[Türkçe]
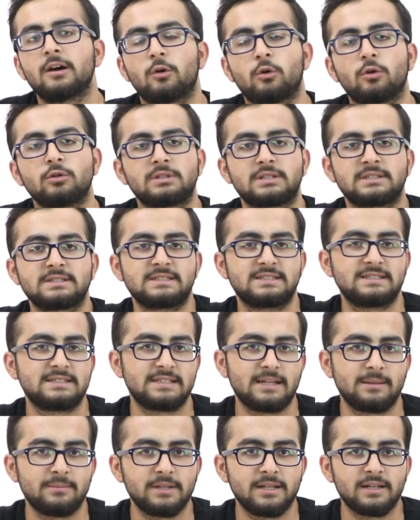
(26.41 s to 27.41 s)
Orada
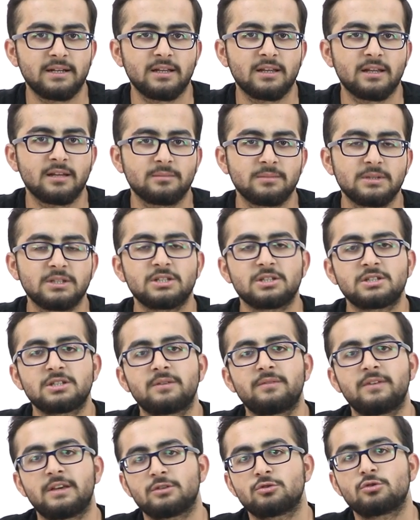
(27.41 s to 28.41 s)
sistemlerini anlatmaya
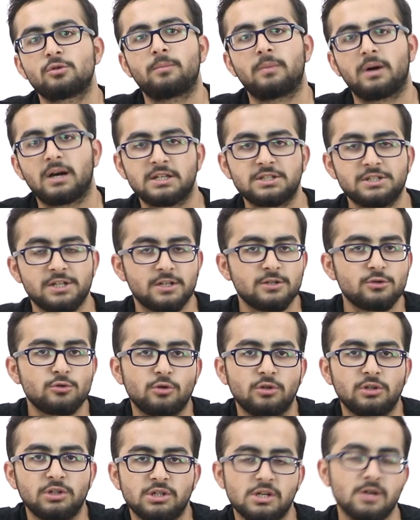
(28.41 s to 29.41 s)
çalışacağım ve en son maaşlarını
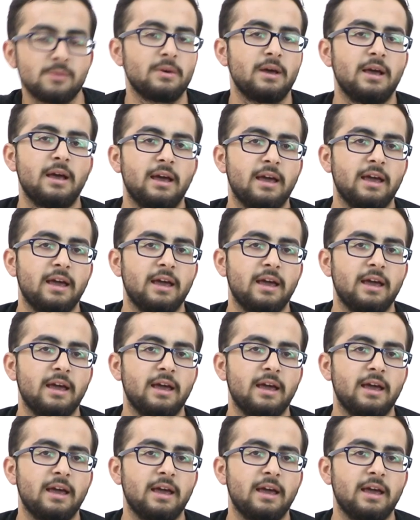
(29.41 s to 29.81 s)
söyleyeceğim.